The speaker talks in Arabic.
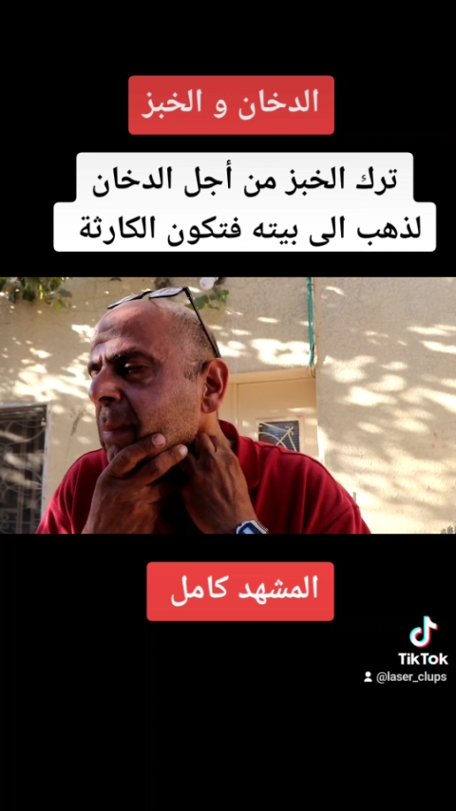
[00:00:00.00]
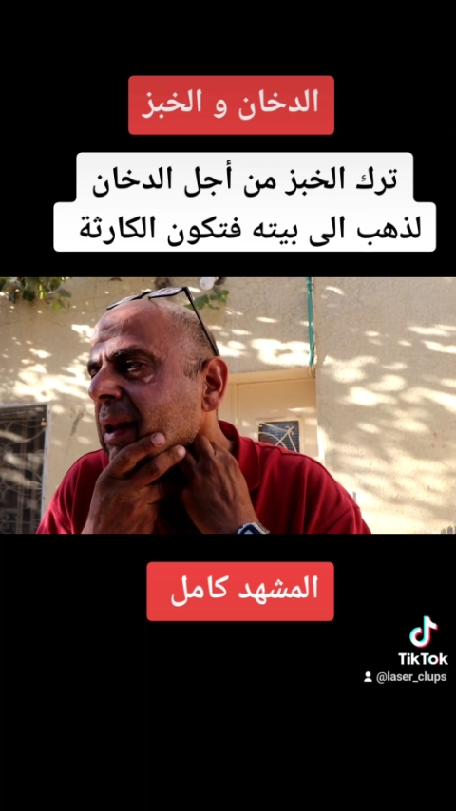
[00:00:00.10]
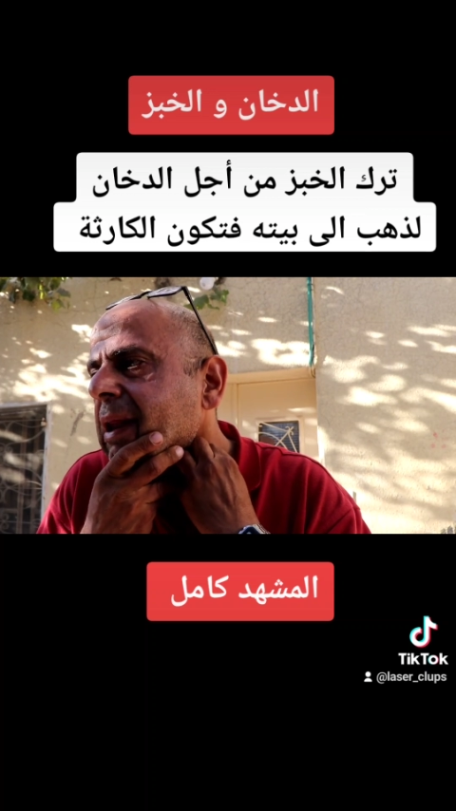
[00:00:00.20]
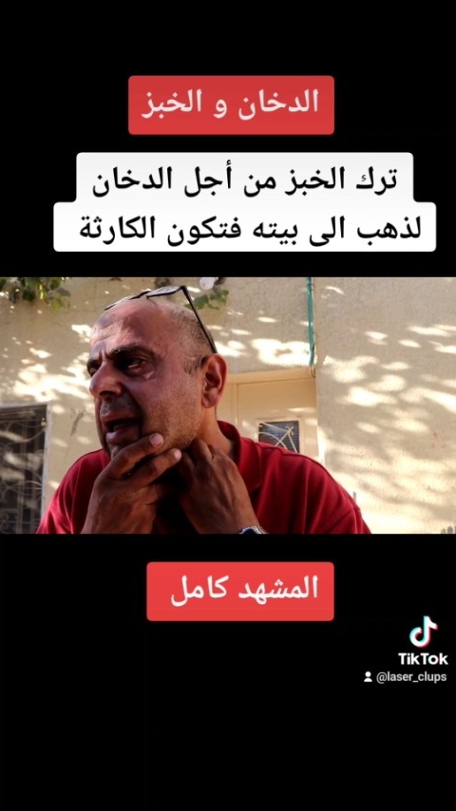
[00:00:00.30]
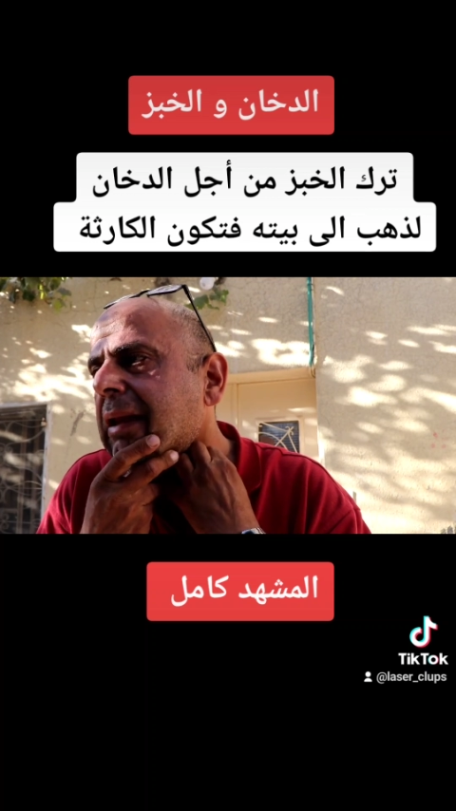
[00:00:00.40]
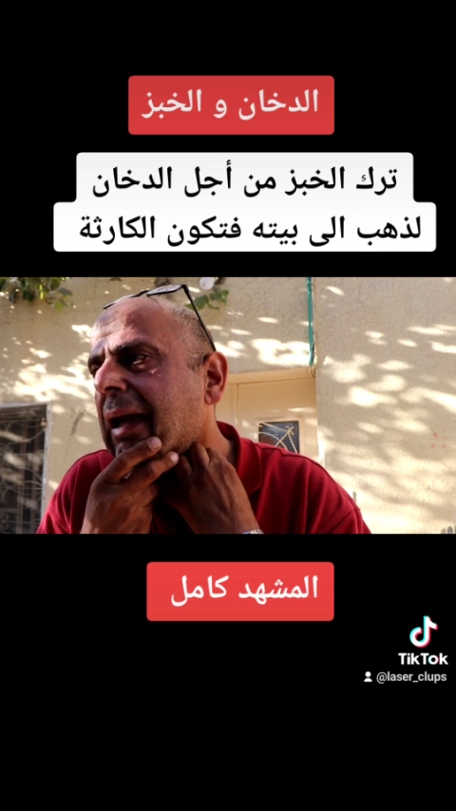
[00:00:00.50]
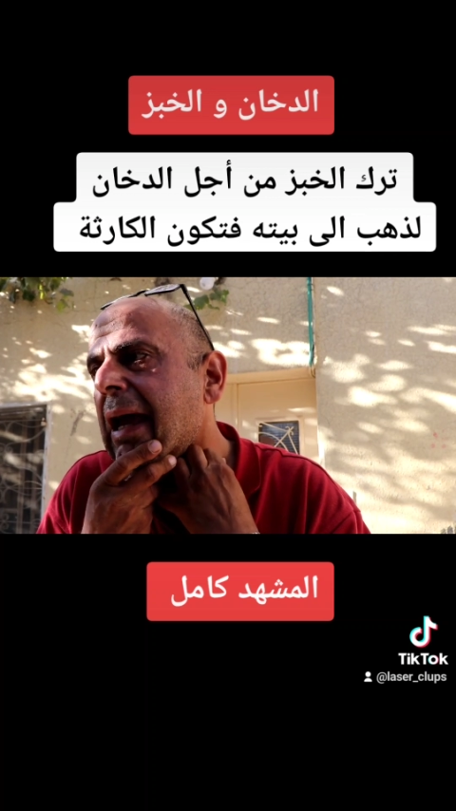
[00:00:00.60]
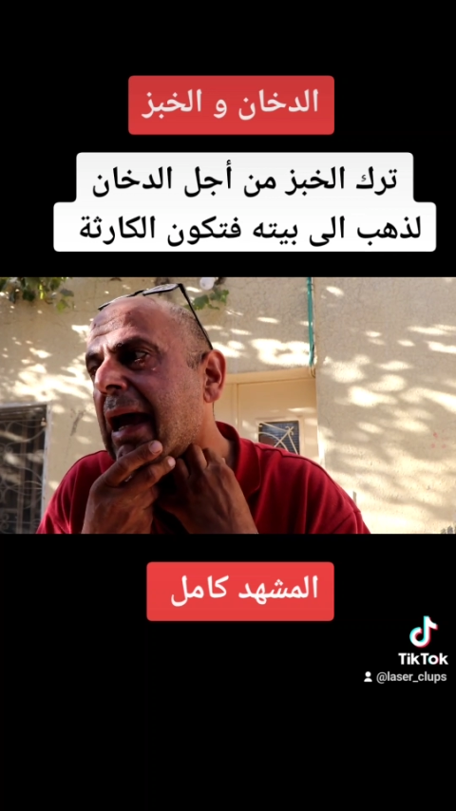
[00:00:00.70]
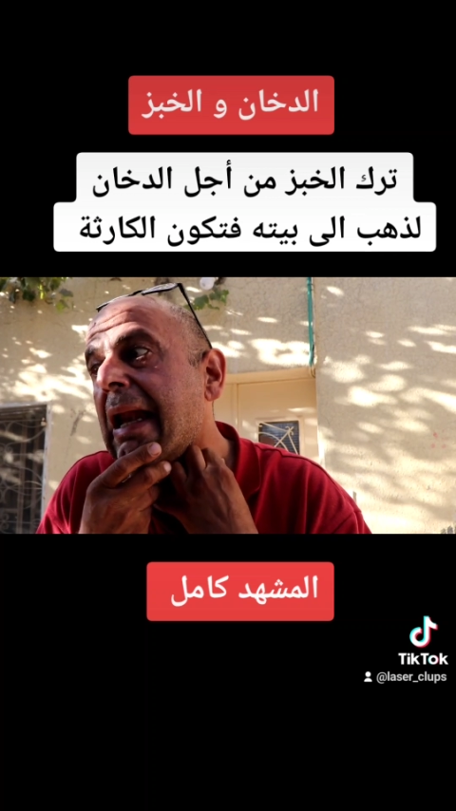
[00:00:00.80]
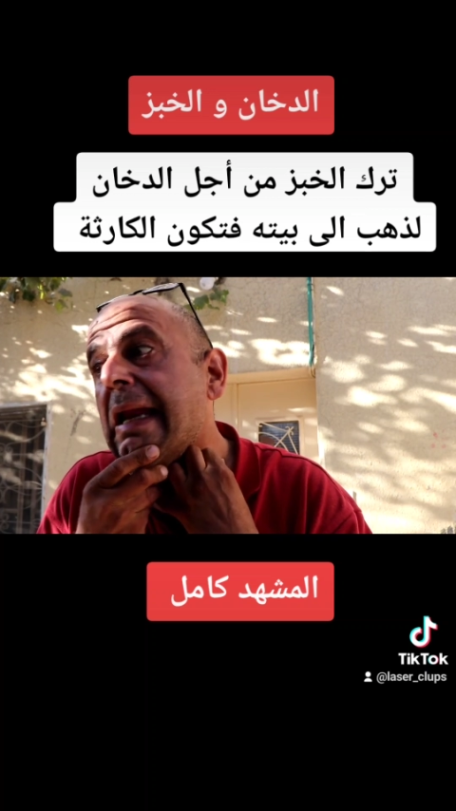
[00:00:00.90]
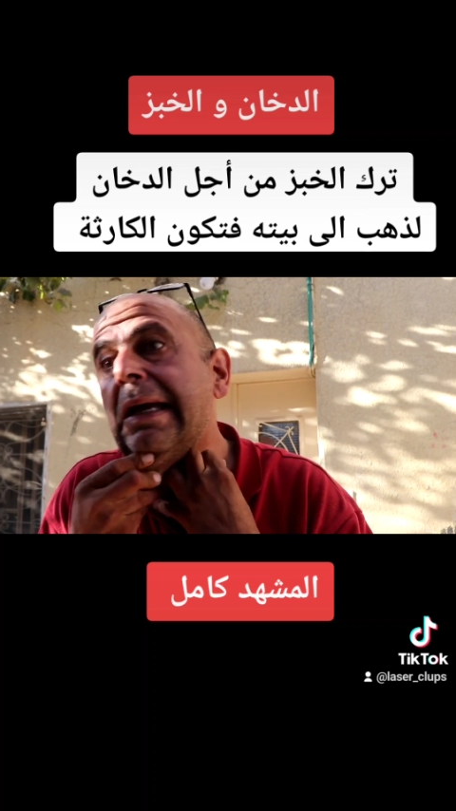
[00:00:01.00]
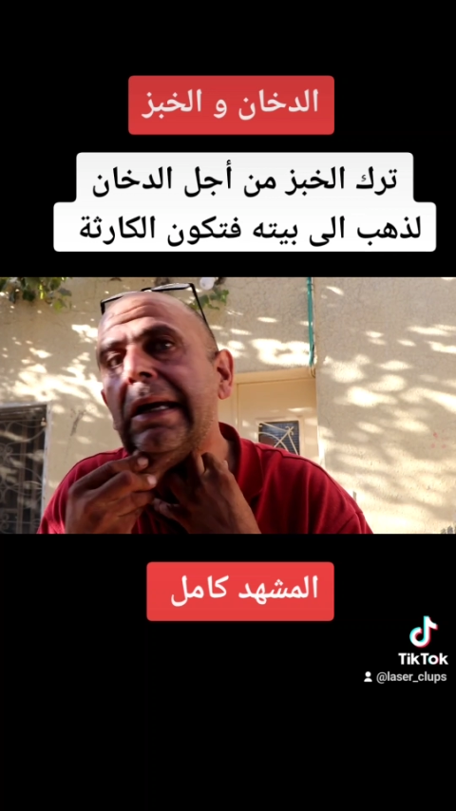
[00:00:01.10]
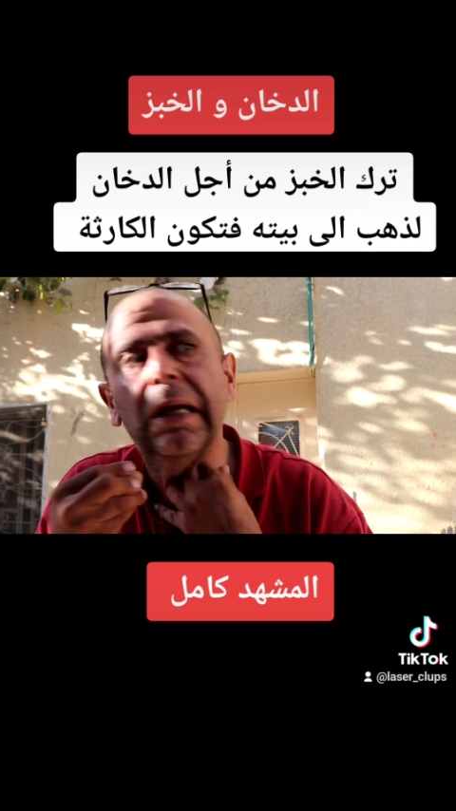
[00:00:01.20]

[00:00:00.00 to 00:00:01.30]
بديت حالي